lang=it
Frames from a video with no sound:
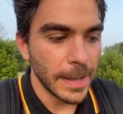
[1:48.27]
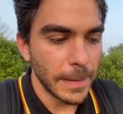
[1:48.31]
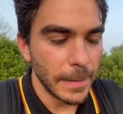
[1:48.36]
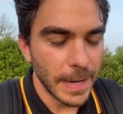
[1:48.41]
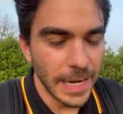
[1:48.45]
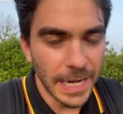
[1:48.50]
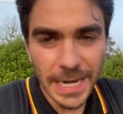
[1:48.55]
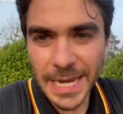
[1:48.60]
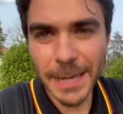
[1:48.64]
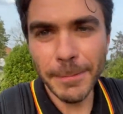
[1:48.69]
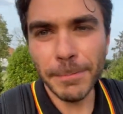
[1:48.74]

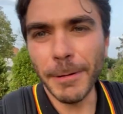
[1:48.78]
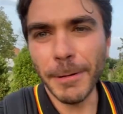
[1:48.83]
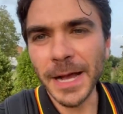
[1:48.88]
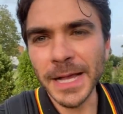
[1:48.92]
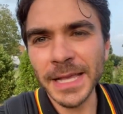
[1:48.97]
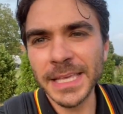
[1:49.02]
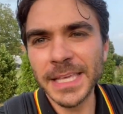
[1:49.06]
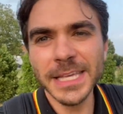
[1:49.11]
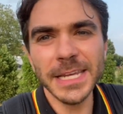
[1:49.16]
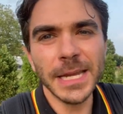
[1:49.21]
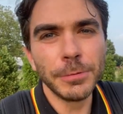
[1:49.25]
le
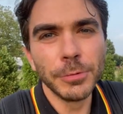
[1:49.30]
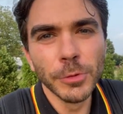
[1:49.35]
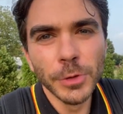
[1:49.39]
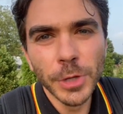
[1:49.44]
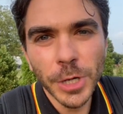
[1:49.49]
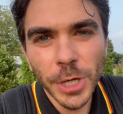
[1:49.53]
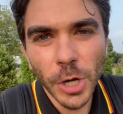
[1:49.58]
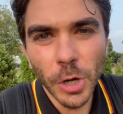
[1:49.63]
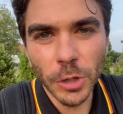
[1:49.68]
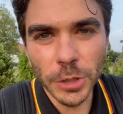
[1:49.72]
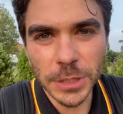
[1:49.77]
panchine più
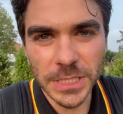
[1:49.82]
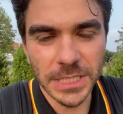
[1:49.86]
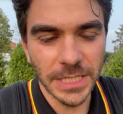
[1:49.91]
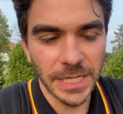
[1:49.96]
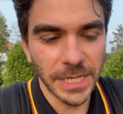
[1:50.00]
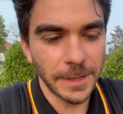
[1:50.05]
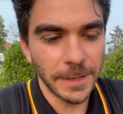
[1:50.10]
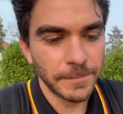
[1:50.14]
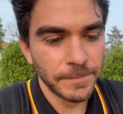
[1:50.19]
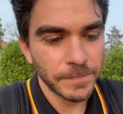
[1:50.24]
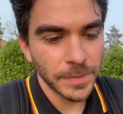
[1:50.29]

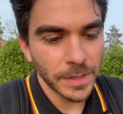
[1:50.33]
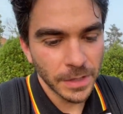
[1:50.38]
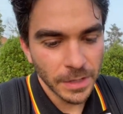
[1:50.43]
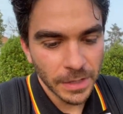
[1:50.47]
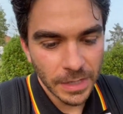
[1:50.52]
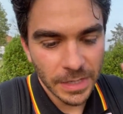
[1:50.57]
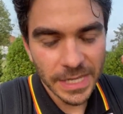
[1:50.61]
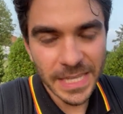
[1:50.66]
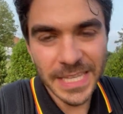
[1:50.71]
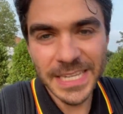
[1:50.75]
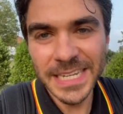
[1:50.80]
grosse
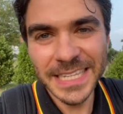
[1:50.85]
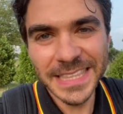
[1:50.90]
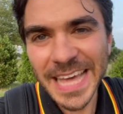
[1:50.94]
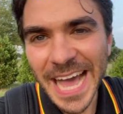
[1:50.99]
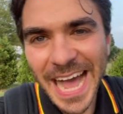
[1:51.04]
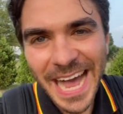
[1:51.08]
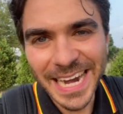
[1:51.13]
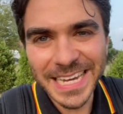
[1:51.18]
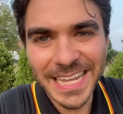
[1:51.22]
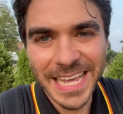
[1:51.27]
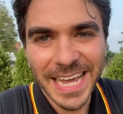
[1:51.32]
in
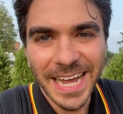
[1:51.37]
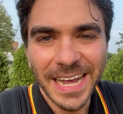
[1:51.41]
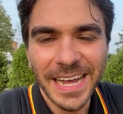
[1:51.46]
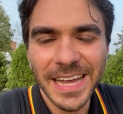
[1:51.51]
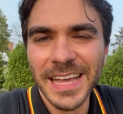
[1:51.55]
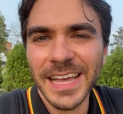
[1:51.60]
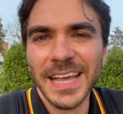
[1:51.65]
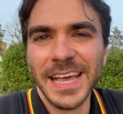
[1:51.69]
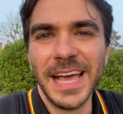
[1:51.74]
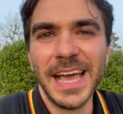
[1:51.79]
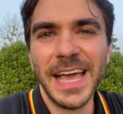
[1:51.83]
Italia
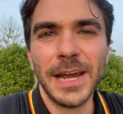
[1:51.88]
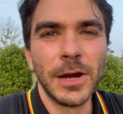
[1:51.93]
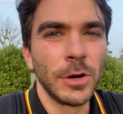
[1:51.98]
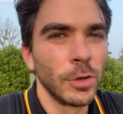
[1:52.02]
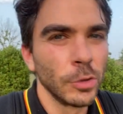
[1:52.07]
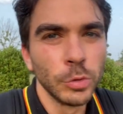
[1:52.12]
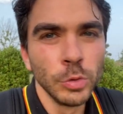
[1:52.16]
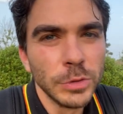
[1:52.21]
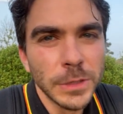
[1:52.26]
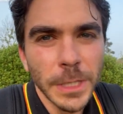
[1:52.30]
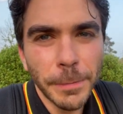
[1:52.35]
erano
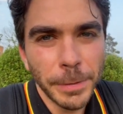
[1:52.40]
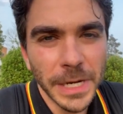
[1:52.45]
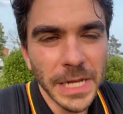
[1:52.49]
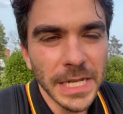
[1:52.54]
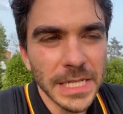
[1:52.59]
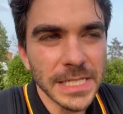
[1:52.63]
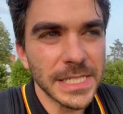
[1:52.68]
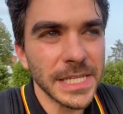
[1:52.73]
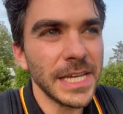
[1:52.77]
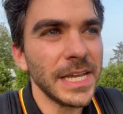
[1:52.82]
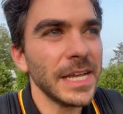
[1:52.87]
tutte
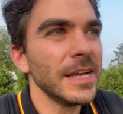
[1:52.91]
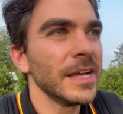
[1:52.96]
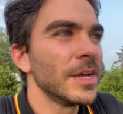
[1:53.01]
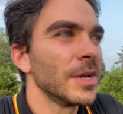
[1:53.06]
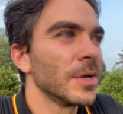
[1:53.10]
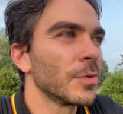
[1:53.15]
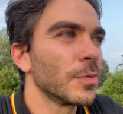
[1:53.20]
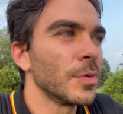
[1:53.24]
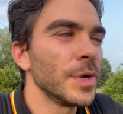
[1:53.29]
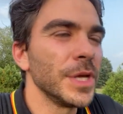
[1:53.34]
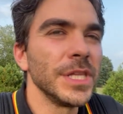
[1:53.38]
prese,
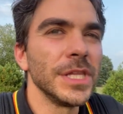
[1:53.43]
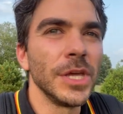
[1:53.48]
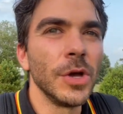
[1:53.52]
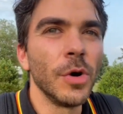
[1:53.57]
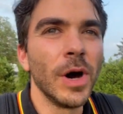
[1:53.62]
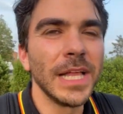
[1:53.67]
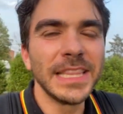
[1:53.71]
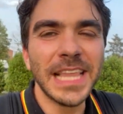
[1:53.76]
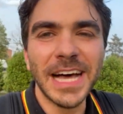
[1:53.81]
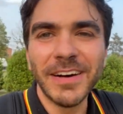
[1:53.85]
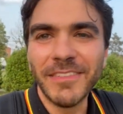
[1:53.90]
quindi o
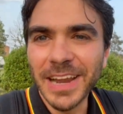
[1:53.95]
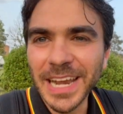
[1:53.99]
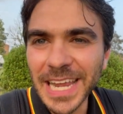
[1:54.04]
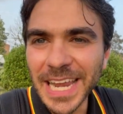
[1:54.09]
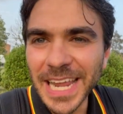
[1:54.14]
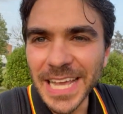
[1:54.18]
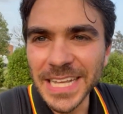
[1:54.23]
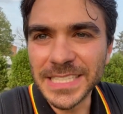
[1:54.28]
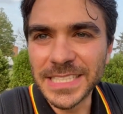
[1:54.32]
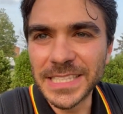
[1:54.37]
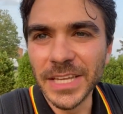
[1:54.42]
andava
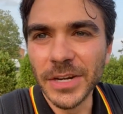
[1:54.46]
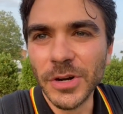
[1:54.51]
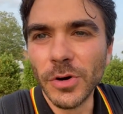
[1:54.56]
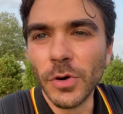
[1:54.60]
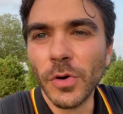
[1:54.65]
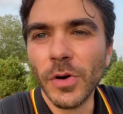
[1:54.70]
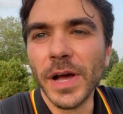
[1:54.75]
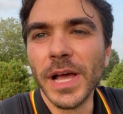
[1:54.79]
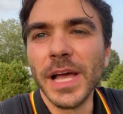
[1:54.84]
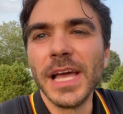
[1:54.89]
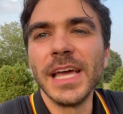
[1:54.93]

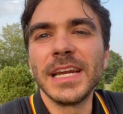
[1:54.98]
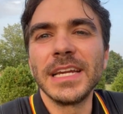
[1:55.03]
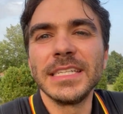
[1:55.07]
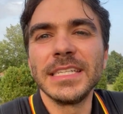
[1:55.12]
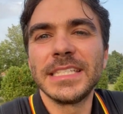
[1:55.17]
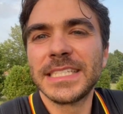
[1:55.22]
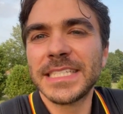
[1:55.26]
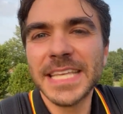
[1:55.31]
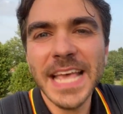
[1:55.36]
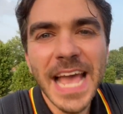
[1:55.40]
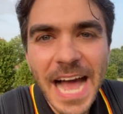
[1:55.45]
all'estero e
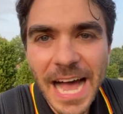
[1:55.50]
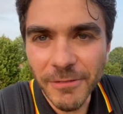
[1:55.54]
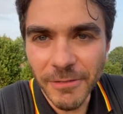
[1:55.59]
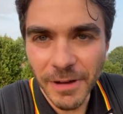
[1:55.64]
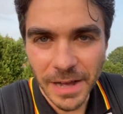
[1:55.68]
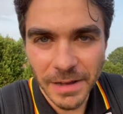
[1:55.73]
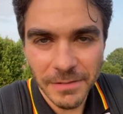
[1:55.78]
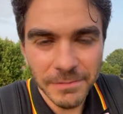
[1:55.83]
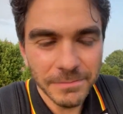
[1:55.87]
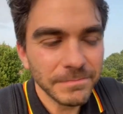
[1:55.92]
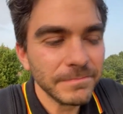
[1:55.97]

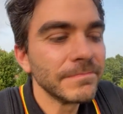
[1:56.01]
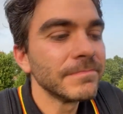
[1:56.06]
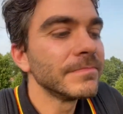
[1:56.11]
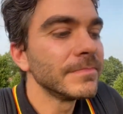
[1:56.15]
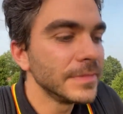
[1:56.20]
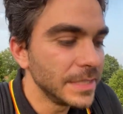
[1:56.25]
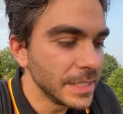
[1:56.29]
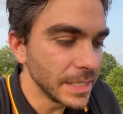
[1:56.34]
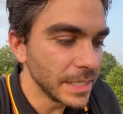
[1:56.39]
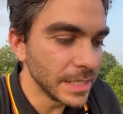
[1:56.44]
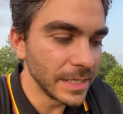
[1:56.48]
rischiava
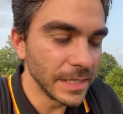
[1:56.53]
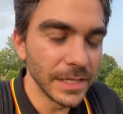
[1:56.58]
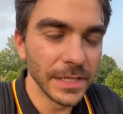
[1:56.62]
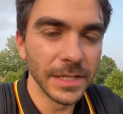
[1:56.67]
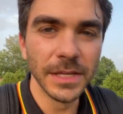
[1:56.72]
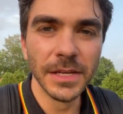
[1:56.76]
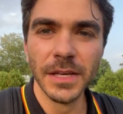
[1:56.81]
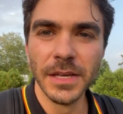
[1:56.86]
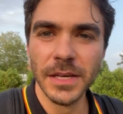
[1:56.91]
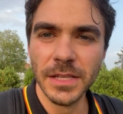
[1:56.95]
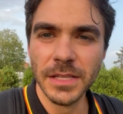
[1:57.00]
di,
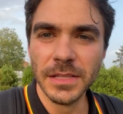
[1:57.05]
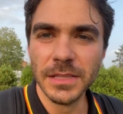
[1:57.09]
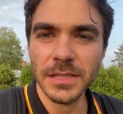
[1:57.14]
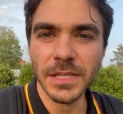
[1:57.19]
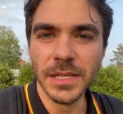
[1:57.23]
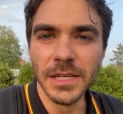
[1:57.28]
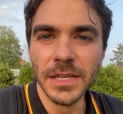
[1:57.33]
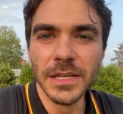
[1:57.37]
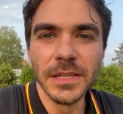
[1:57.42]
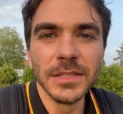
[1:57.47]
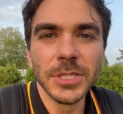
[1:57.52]

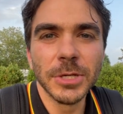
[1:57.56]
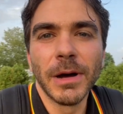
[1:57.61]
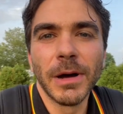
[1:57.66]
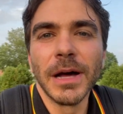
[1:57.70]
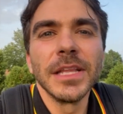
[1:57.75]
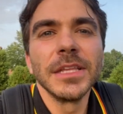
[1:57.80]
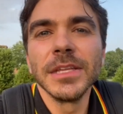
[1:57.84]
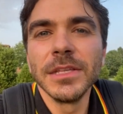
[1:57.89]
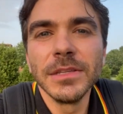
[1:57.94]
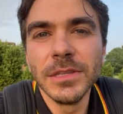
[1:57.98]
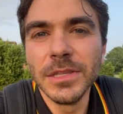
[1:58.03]
di, insomma,
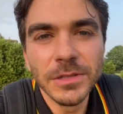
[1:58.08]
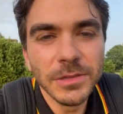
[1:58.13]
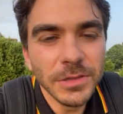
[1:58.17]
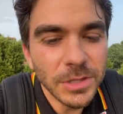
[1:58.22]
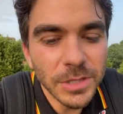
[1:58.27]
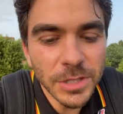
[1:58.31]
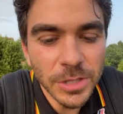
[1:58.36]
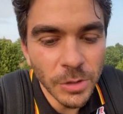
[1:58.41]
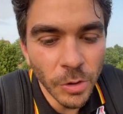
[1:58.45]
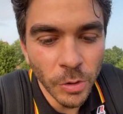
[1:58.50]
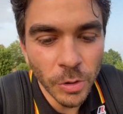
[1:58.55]
di,
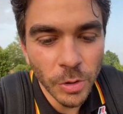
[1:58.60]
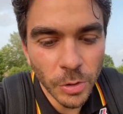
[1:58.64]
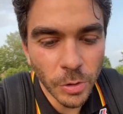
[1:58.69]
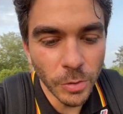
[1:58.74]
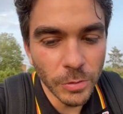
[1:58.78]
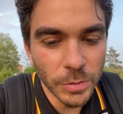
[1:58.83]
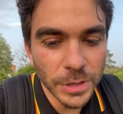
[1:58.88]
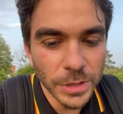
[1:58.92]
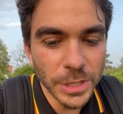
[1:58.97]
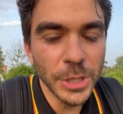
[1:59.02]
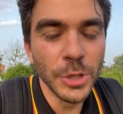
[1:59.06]
di non,
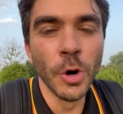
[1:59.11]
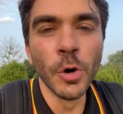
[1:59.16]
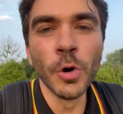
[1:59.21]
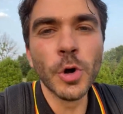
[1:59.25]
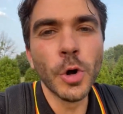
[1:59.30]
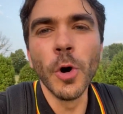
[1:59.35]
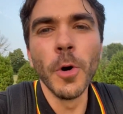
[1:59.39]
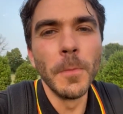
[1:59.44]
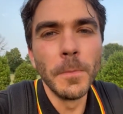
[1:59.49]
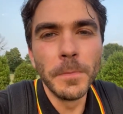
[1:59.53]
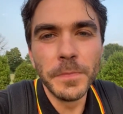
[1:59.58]
co- non
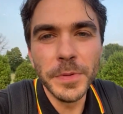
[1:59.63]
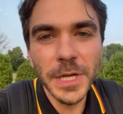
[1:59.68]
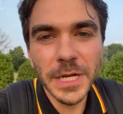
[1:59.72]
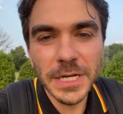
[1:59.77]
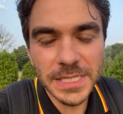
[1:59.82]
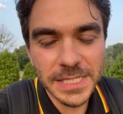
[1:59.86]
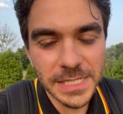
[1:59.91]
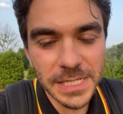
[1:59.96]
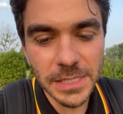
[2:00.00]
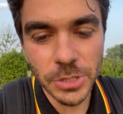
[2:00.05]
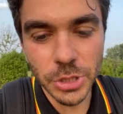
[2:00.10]

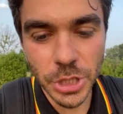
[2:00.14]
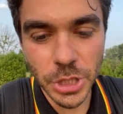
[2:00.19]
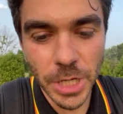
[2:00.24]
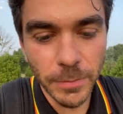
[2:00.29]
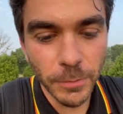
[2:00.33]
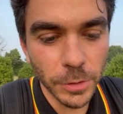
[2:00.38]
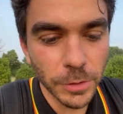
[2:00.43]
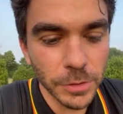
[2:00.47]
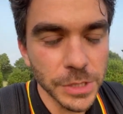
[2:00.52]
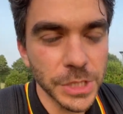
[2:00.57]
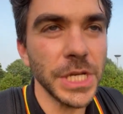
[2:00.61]
compiersi,
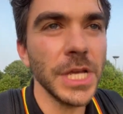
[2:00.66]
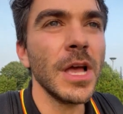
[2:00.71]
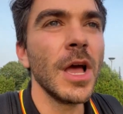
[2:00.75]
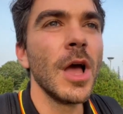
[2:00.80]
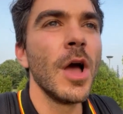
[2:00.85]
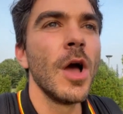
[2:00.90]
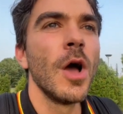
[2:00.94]
diciamo così,